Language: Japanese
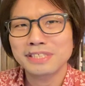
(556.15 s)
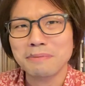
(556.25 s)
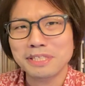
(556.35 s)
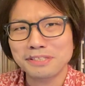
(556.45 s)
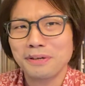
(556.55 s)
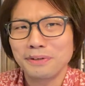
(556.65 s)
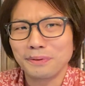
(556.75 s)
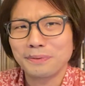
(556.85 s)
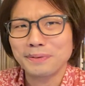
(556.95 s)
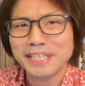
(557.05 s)
差別という
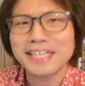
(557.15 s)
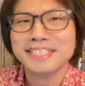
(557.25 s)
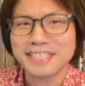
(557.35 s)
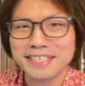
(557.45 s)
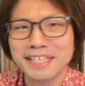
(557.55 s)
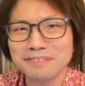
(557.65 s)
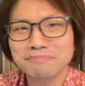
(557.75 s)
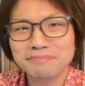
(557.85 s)
のを繰り返していて。